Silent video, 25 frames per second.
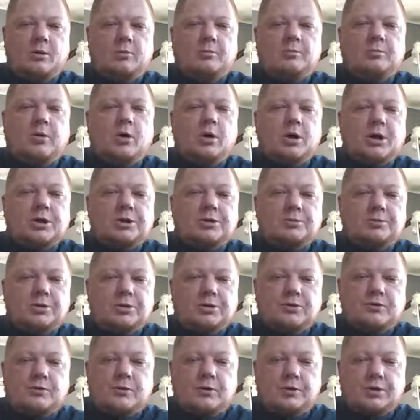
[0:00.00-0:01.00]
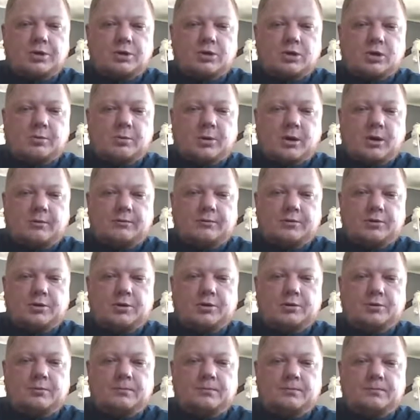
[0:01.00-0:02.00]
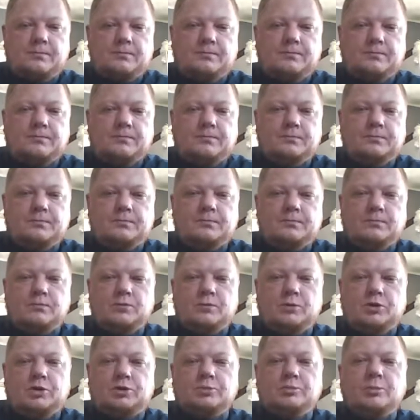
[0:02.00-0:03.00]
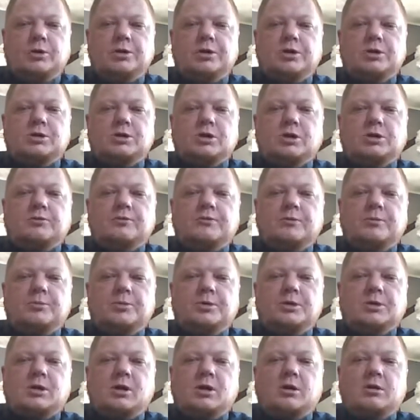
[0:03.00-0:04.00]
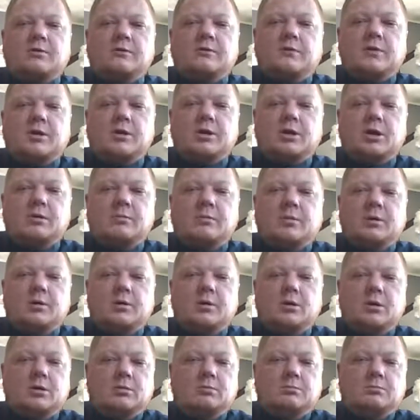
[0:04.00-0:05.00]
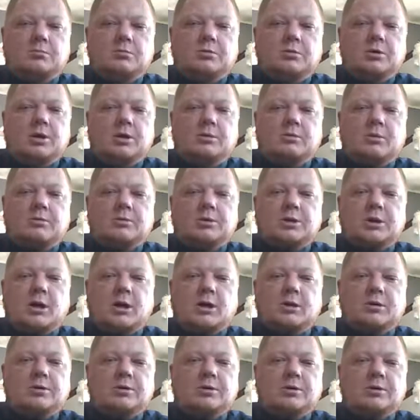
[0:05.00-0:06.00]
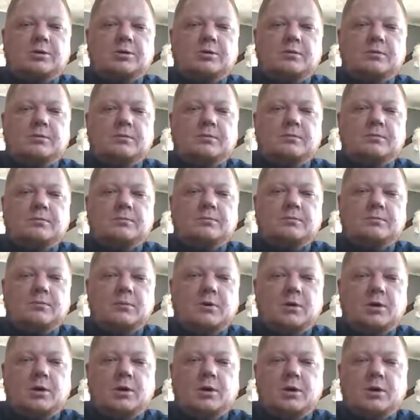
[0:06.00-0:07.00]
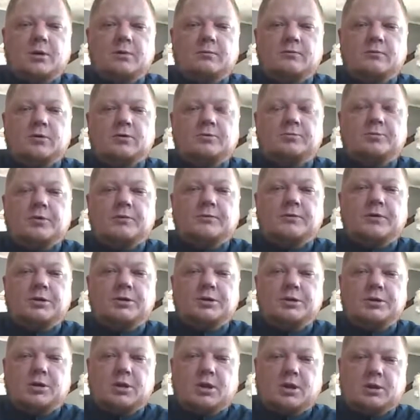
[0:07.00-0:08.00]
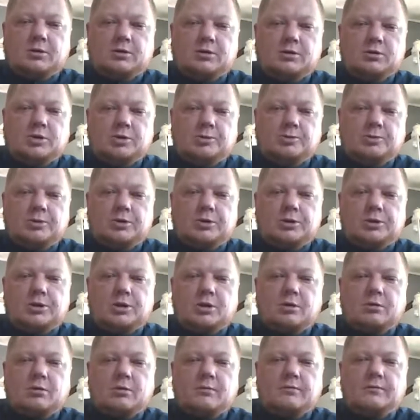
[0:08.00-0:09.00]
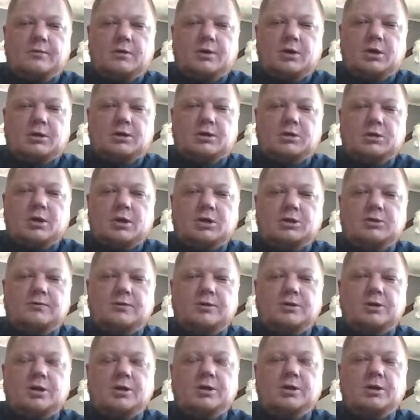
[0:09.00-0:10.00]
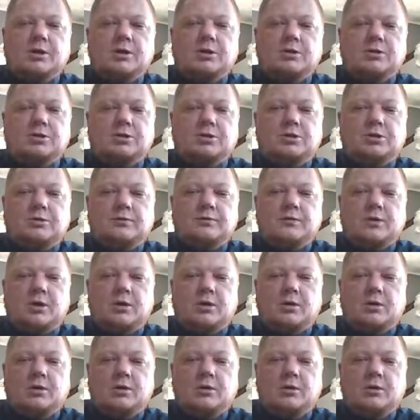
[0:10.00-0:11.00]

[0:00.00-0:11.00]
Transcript: Pokaż mi swoje zabawki. Z mojej zaś wypisane węglem nie mam żadnych. W odpowiedzi na to spostrzegłam wyraz nadzwyczajnego zdziwienia.